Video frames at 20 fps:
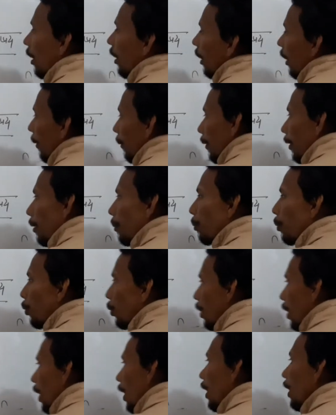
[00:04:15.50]
कभी कभी
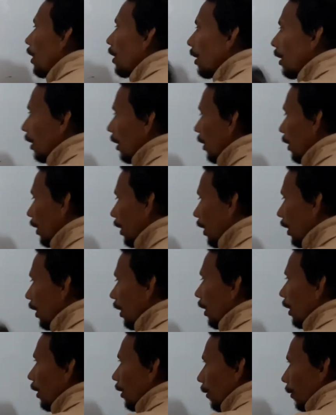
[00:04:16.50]
पूछ ले कि
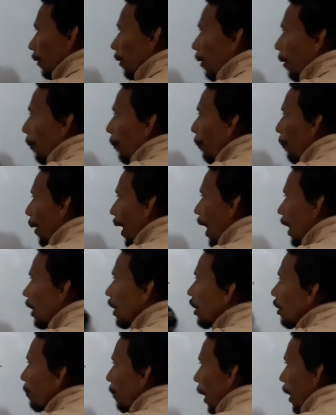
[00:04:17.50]

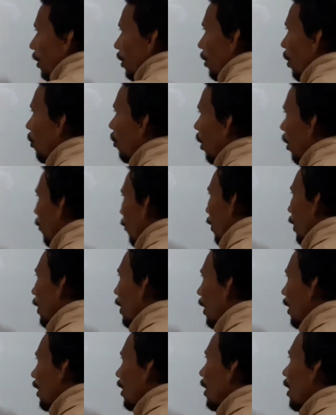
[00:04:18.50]
22 भाषाओं का
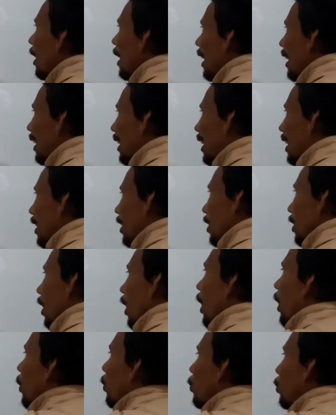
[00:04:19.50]
वर्णन किस
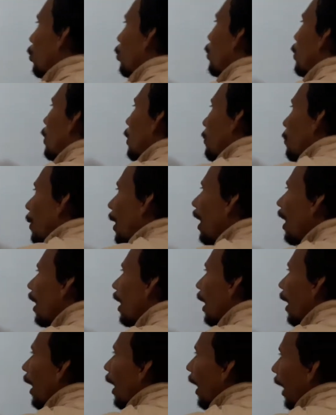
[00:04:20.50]
अनुसूची में
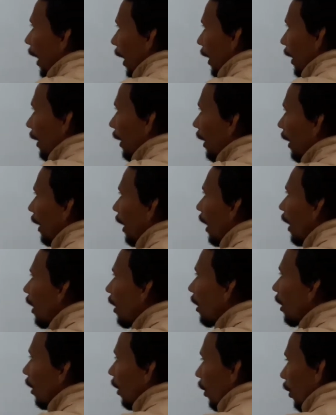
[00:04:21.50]
है ठीक है
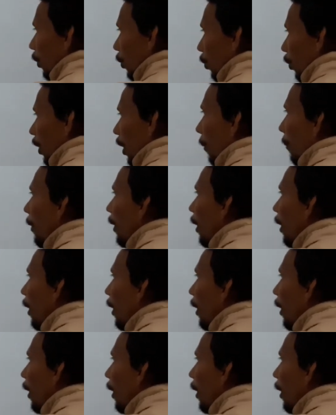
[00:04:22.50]
तो कभी